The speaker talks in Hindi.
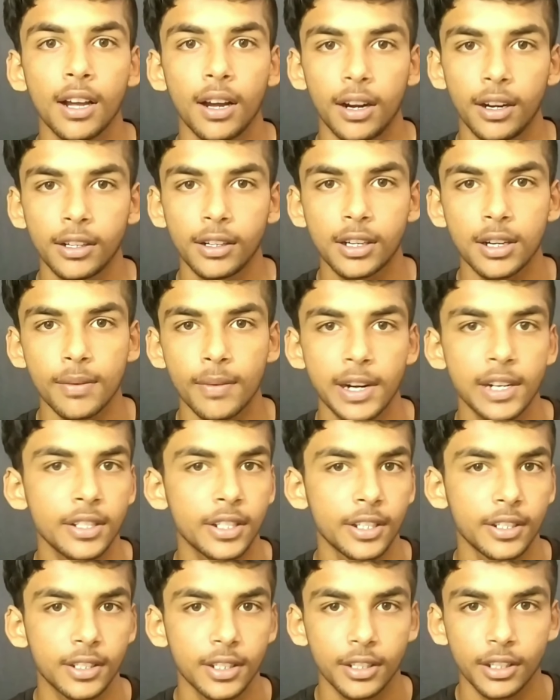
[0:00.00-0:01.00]
अल्ट्रा वाइड
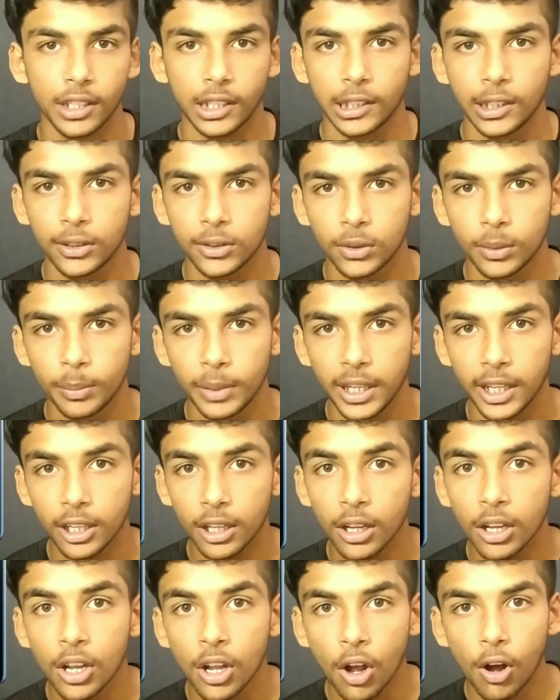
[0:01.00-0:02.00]
सेंसर देखने को
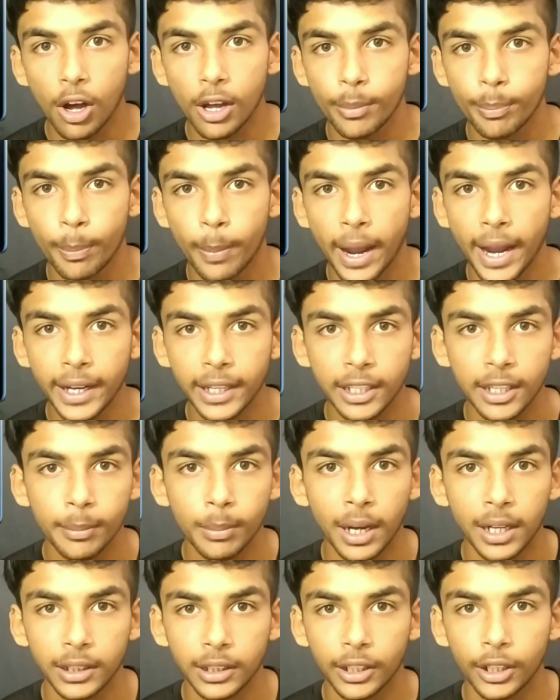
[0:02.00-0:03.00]
मिलेगा और बैक की
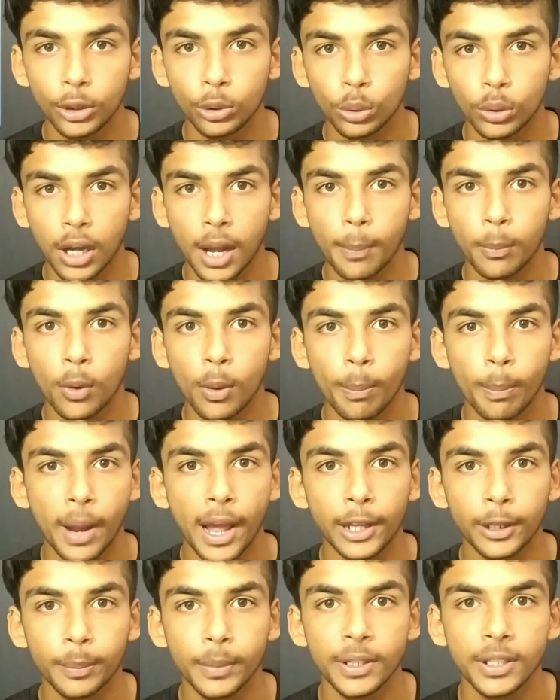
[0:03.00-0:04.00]
बात करें तो आपको
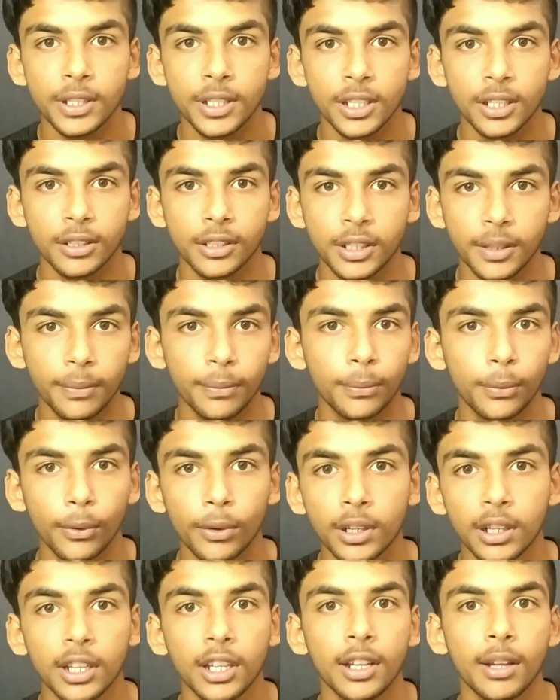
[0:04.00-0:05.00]
बैक में 64